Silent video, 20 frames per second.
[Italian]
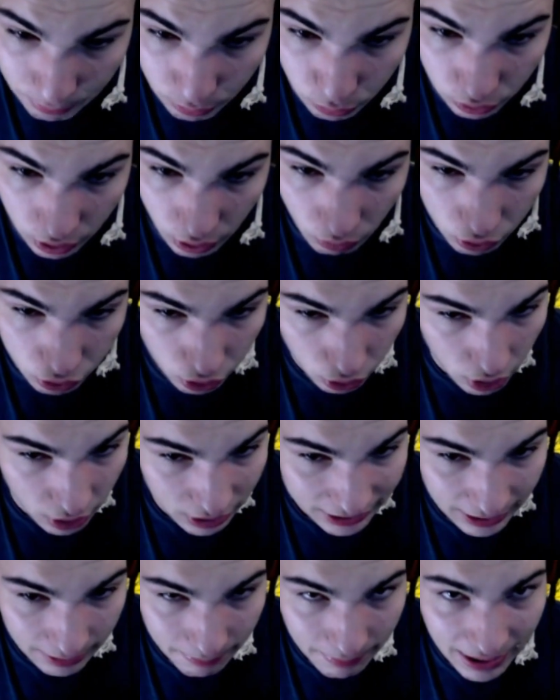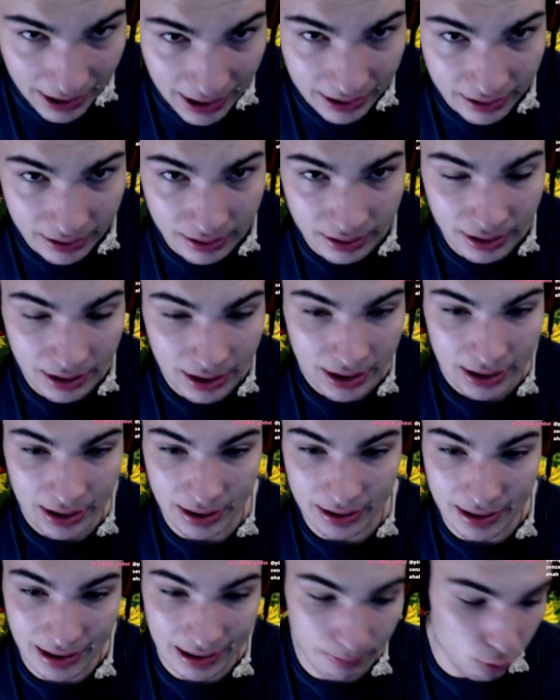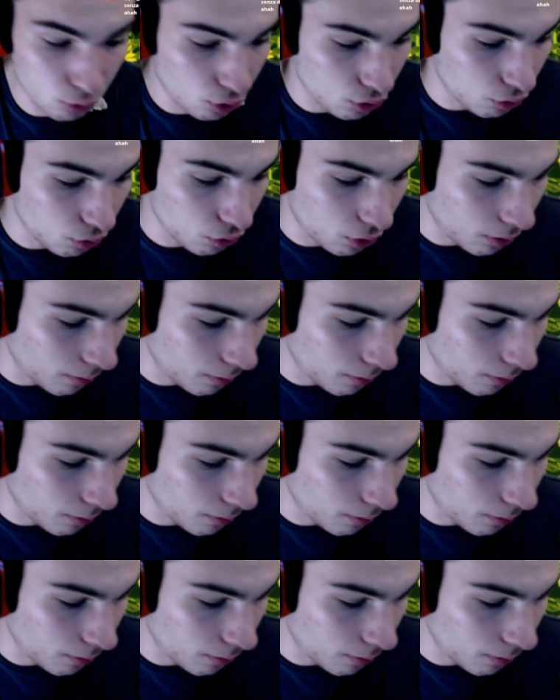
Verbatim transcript: appunto in questo cocktail bar, le daremo noi un